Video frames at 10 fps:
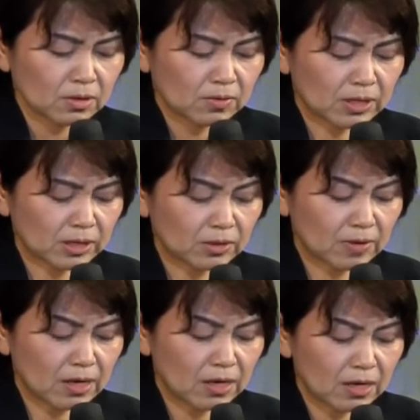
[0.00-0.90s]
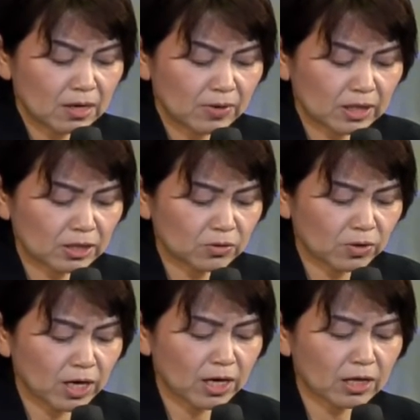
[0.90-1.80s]
私は私の
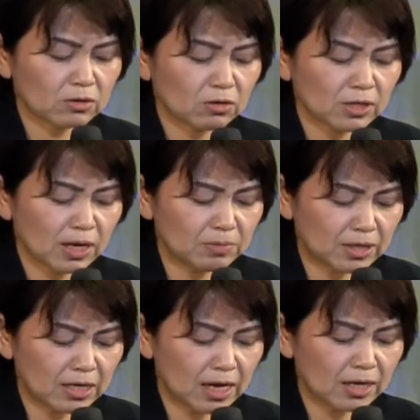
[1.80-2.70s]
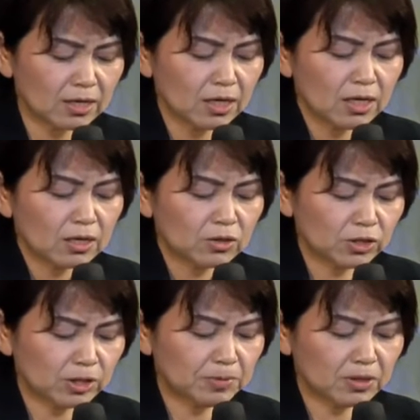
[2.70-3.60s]
契約を破らない
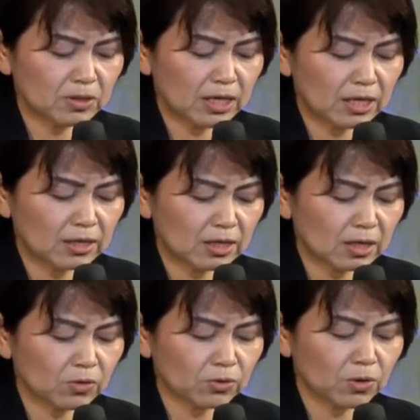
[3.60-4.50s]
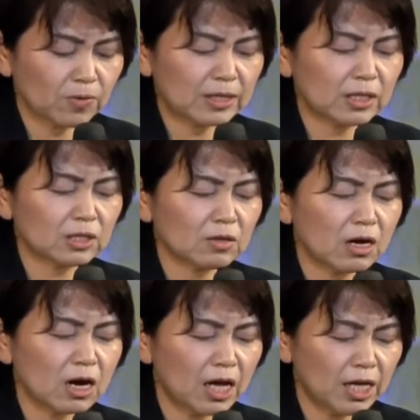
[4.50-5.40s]
唇から出たことを私は
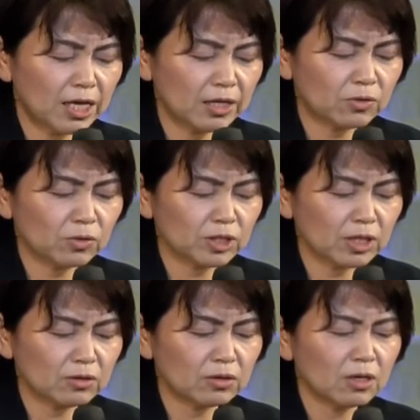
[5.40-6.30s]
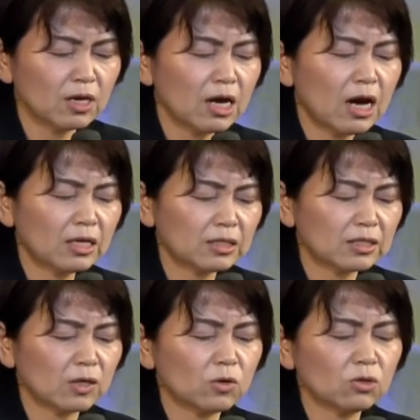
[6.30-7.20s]
変えないとおっしゃるあな
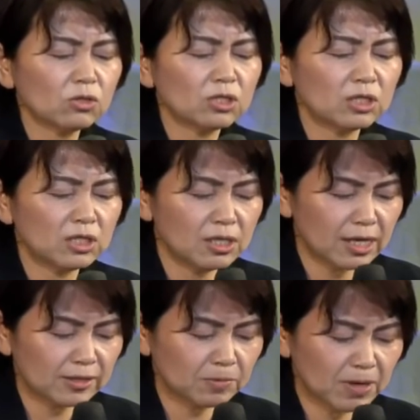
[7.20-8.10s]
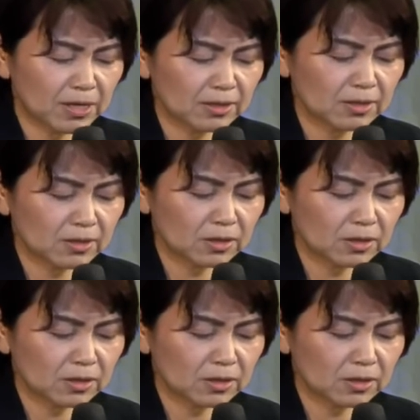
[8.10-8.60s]
たを信頼します